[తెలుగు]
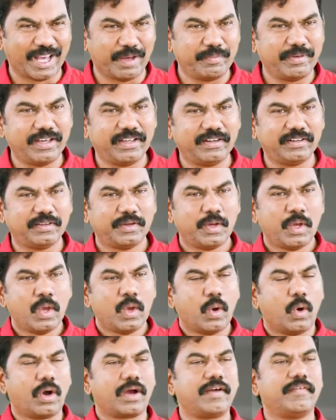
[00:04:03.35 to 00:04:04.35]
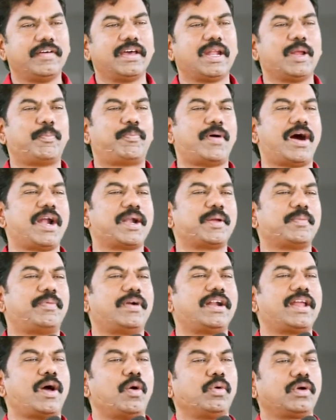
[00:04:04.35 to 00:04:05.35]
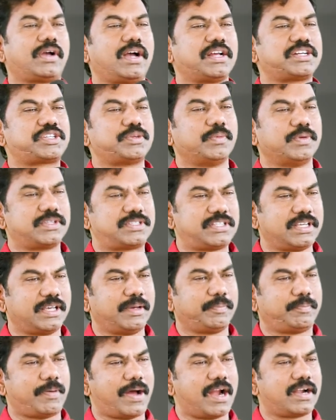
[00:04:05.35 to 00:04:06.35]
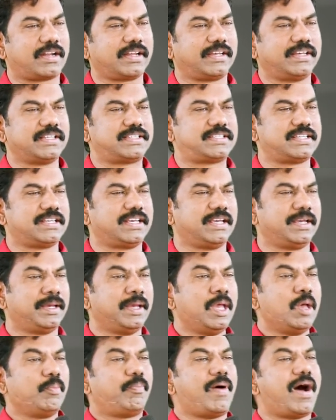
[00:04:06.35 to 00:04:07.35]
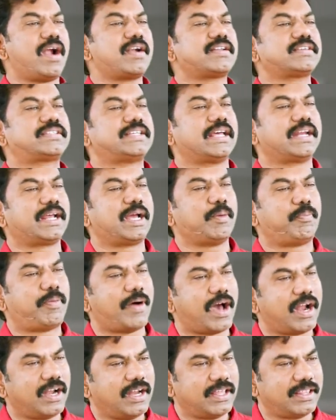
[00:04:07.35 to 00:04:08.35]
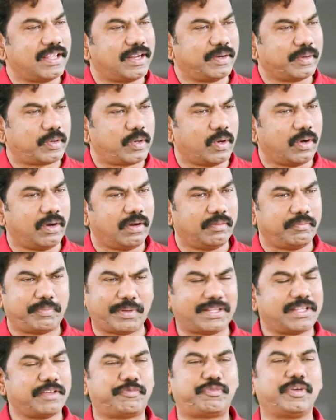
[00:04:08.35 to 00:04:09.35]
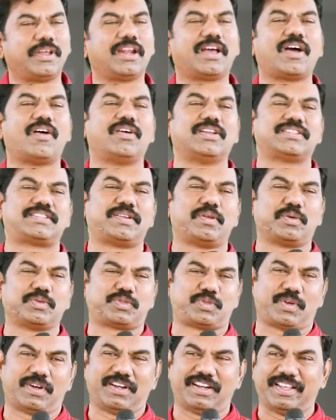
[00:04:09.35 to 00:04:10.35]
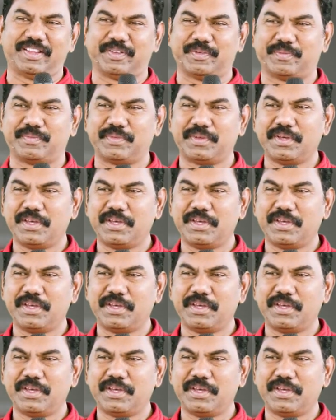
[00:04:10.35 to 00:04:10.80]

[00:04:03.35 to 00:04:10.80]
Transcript: ఆమె ఒకవేళ పాట పాడే అవకాశం వచ్చి పాటకిచ్చి పాట సరిగా పాడలేదనుకో పెద్ద ఫీల్ కావాల్సిన అవసరం లేదు